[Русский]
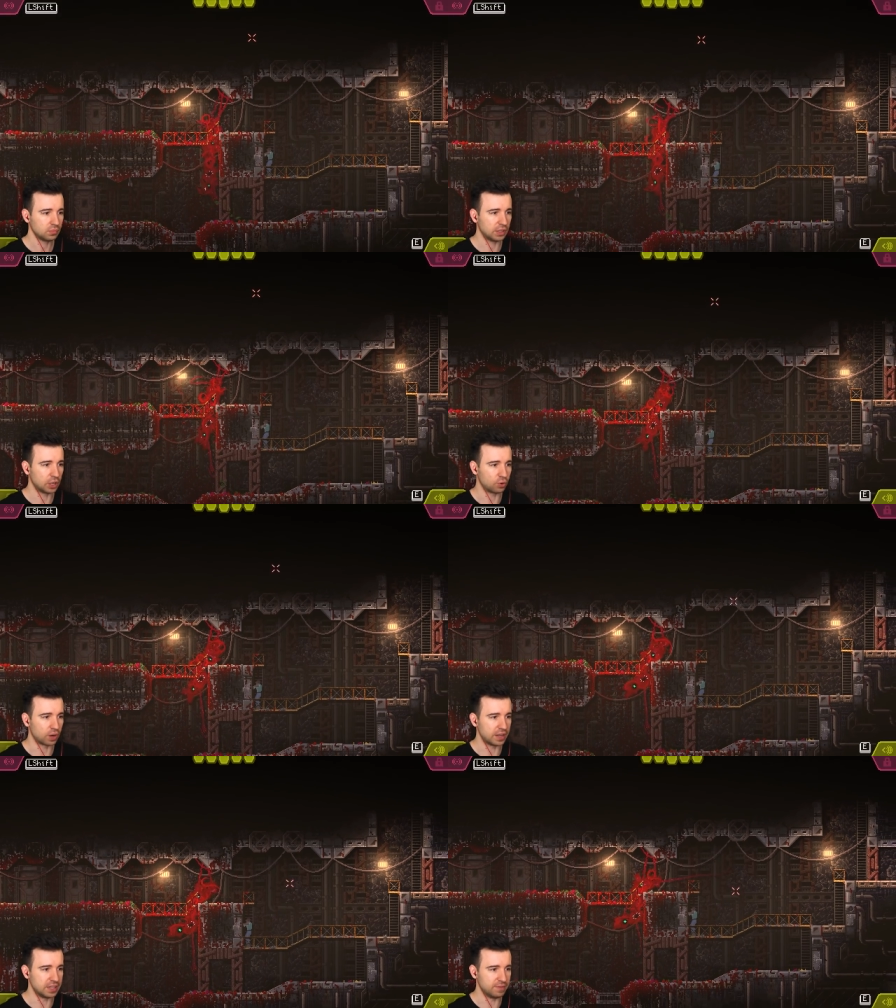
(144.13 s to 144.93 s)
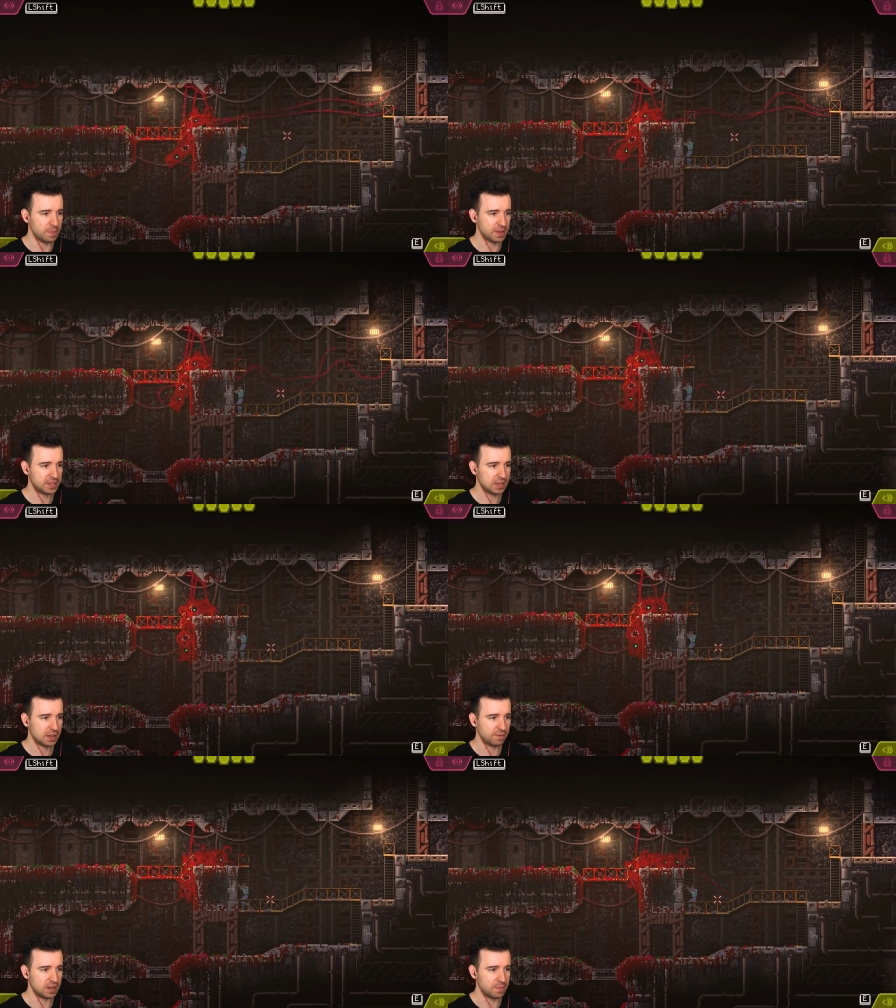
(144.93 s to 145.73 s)
Надо аккуратнее выпасти.
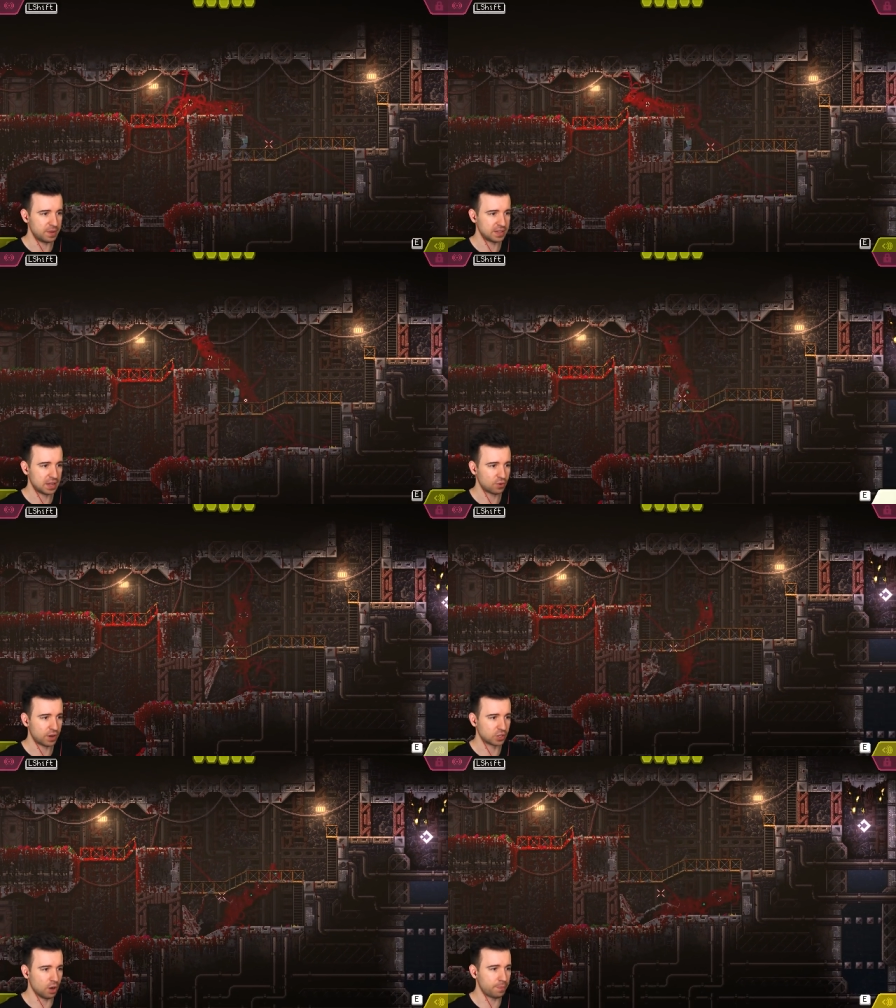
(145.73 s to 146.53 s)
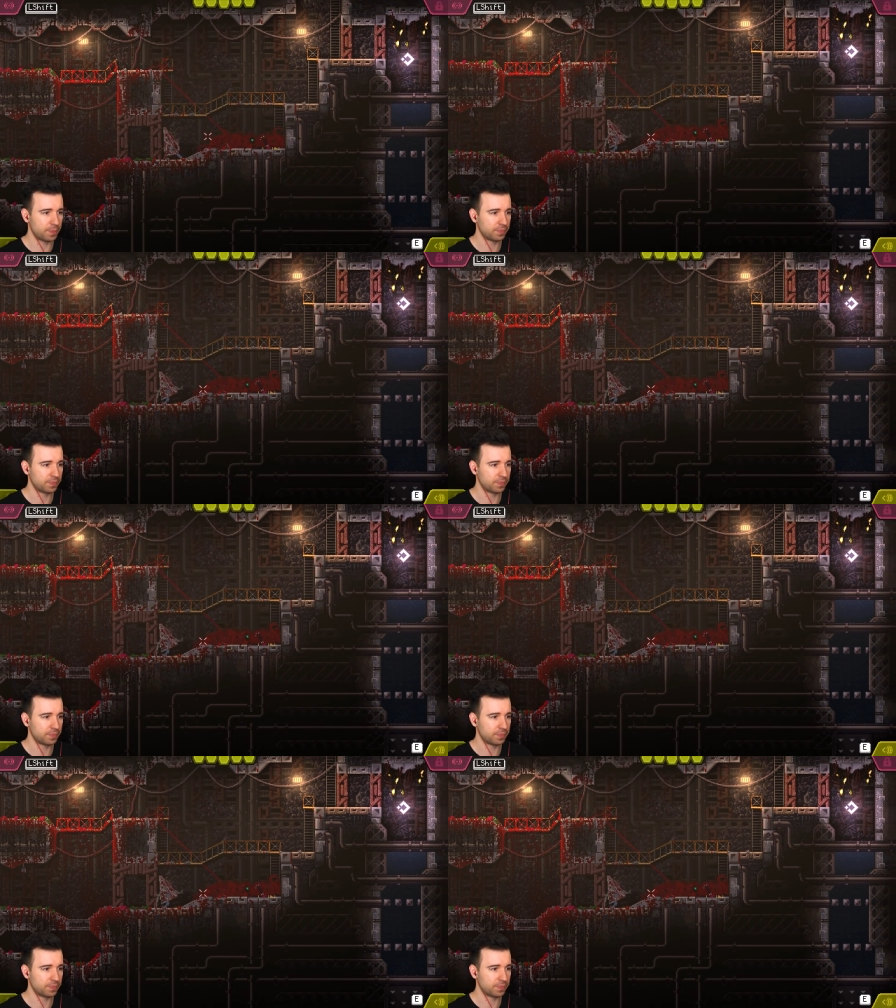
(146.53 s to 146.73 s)
Выпасти аккуратно. Хоп!